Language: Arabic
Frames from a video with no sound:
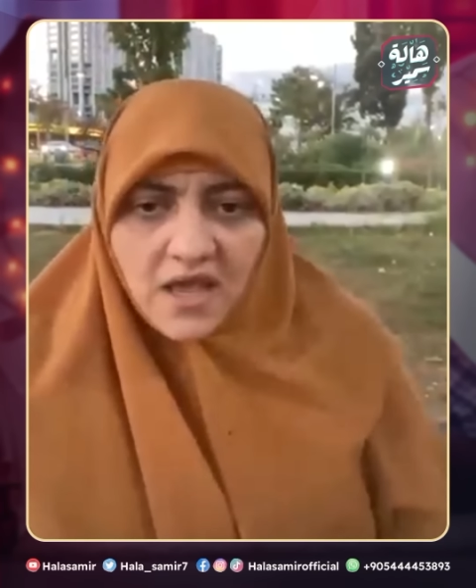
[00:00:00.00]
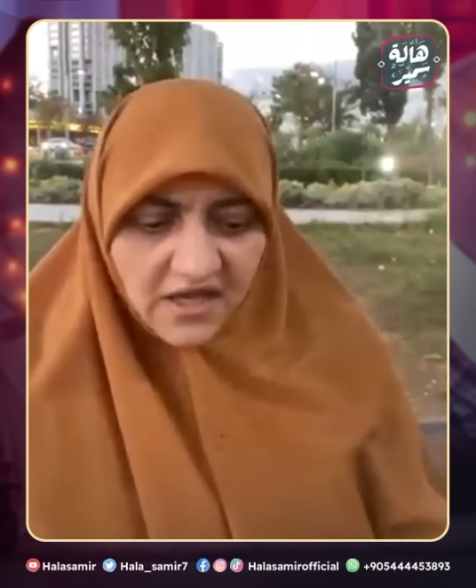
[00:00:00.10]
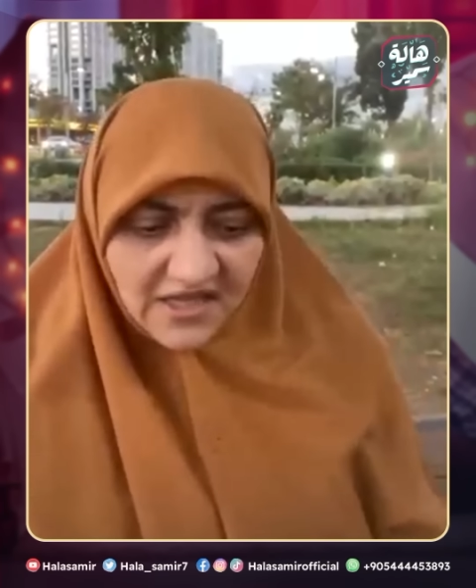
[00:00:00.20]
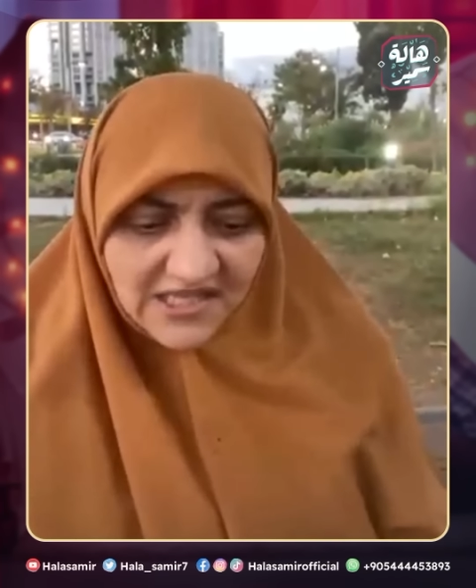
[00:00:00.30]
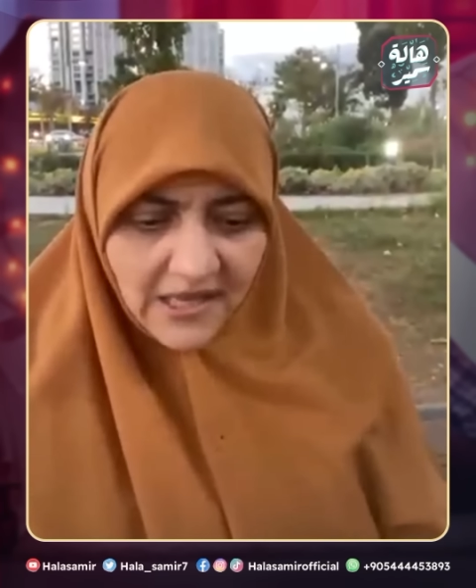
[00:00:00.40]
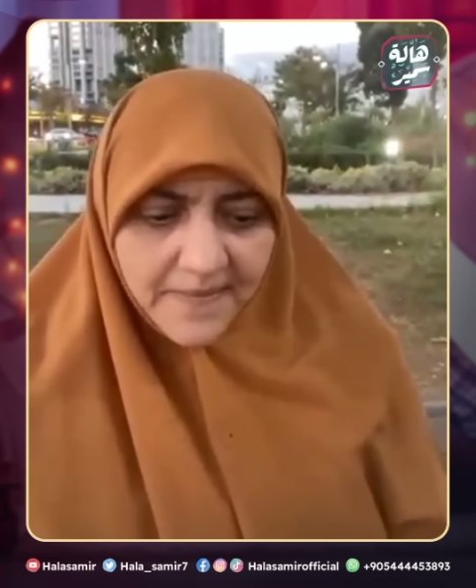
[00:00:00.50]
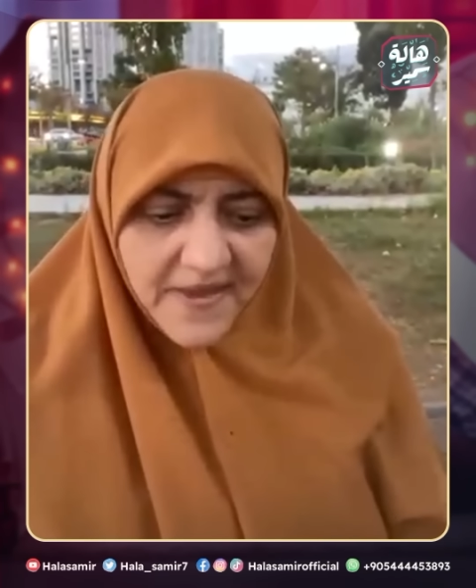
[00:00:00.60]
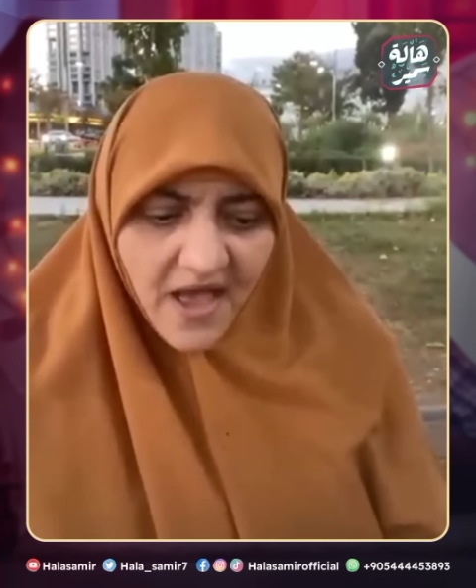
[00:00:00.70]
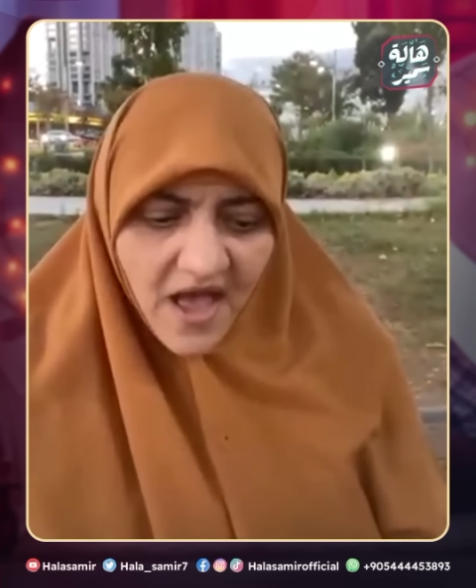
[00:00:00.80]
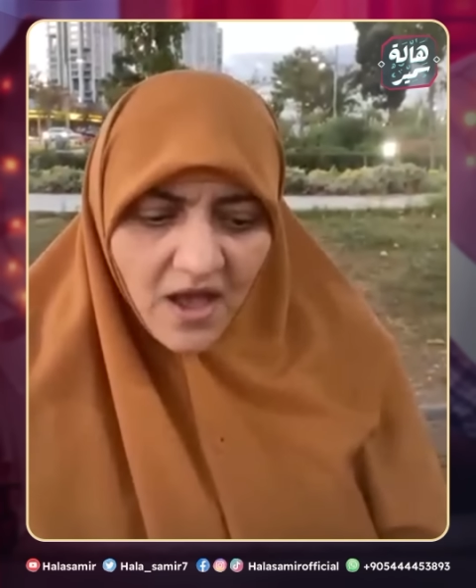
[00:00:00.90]
اغتسل
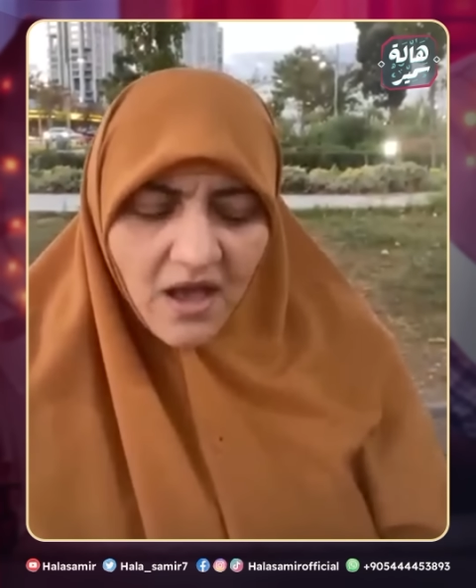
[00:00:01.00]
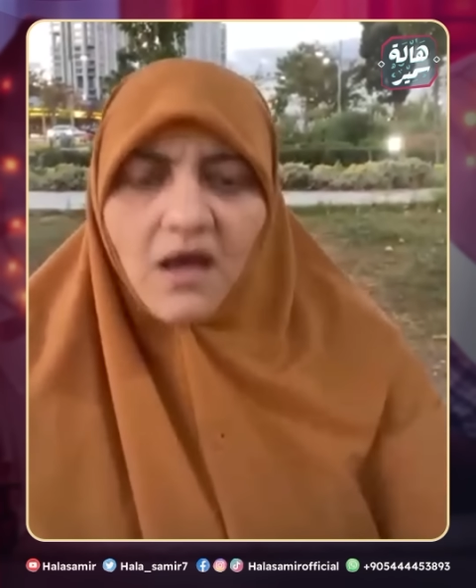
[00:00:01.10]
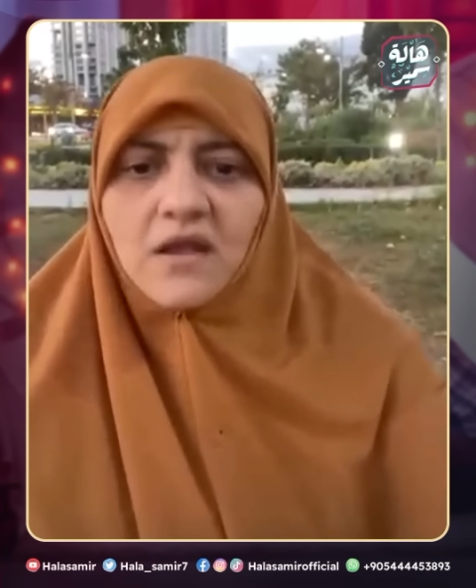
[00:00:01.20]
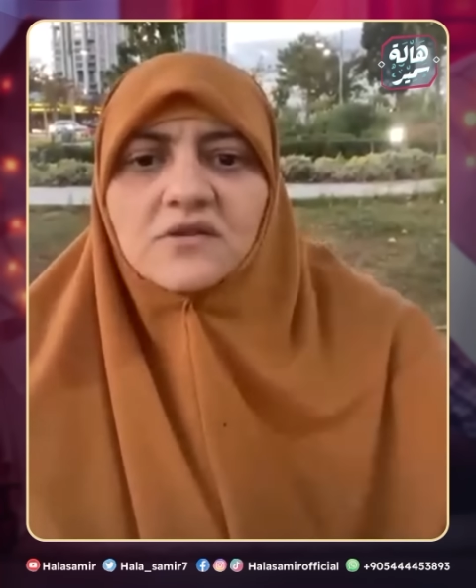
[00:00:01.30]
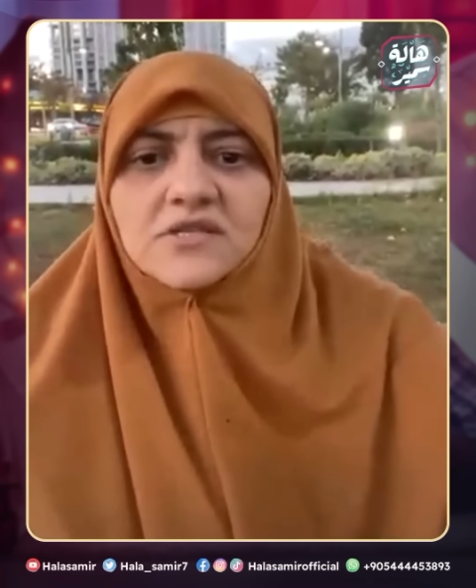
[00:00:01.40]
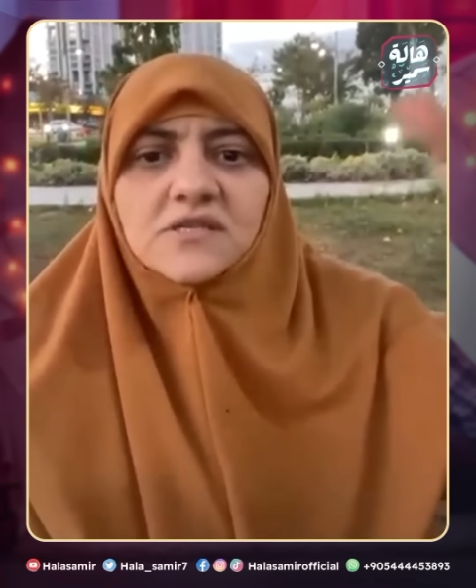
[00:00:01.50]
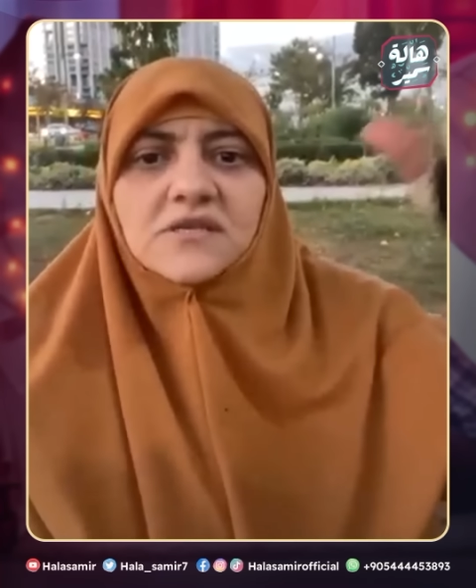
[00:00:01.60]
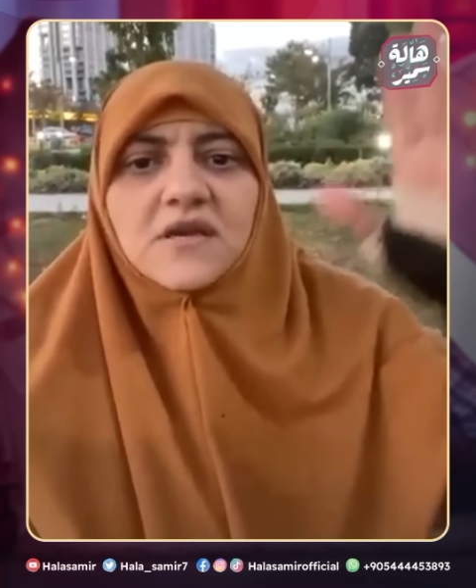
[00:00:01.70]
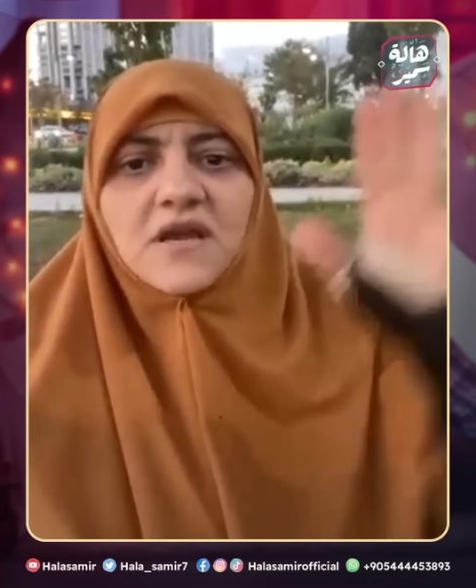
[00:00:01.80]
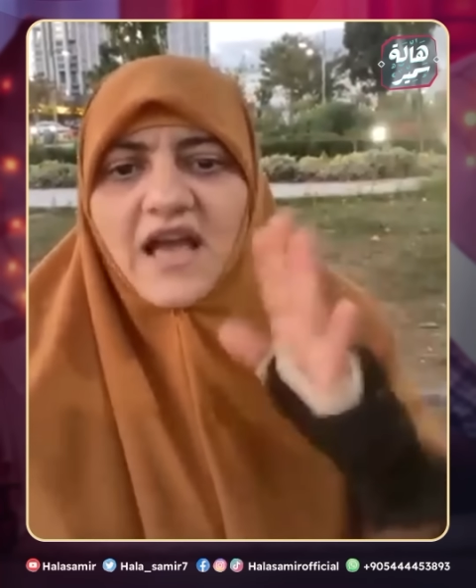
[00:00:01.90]
بيها خلاص
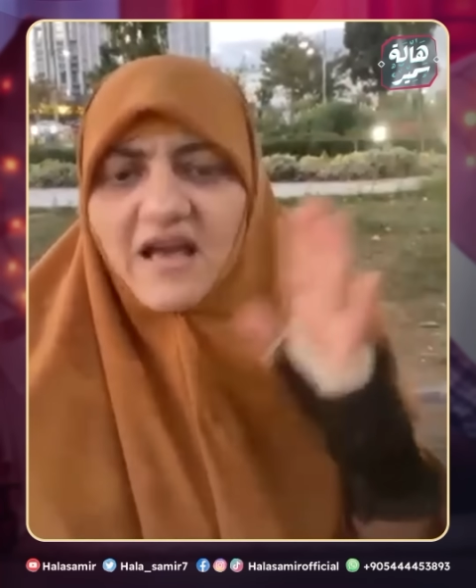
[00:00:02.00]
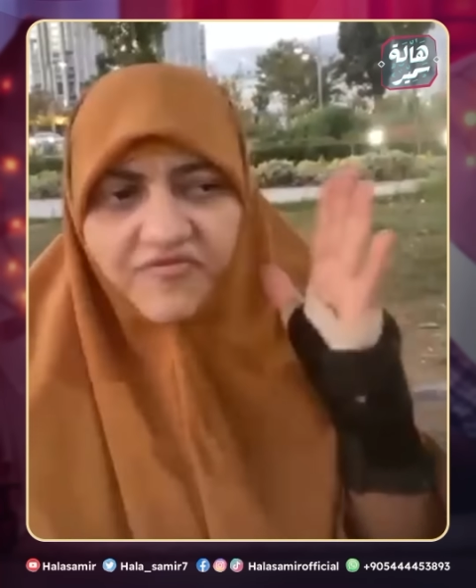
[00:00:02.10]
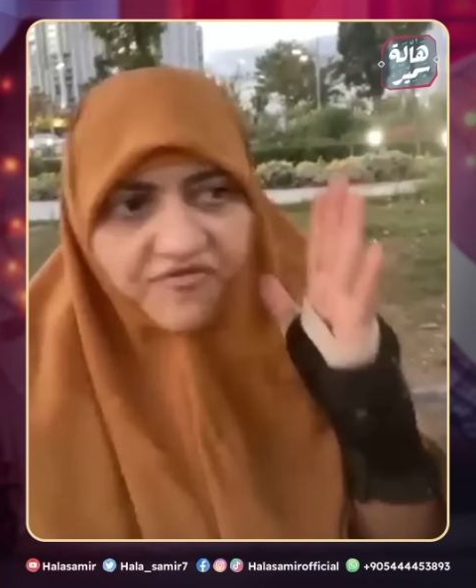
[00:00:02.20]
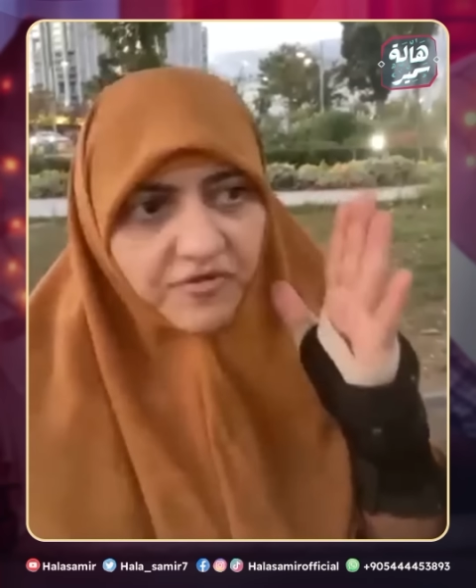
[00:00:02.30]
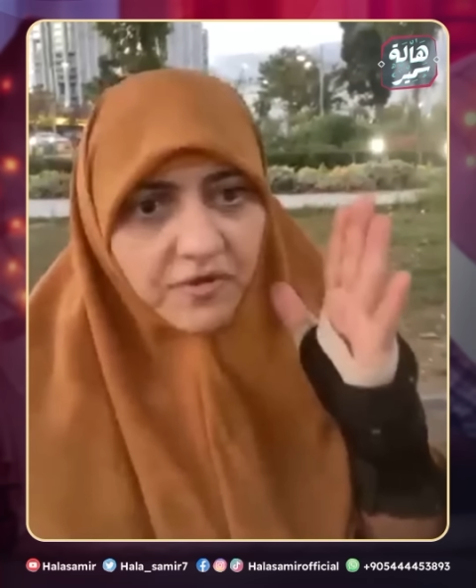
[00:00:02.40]
خف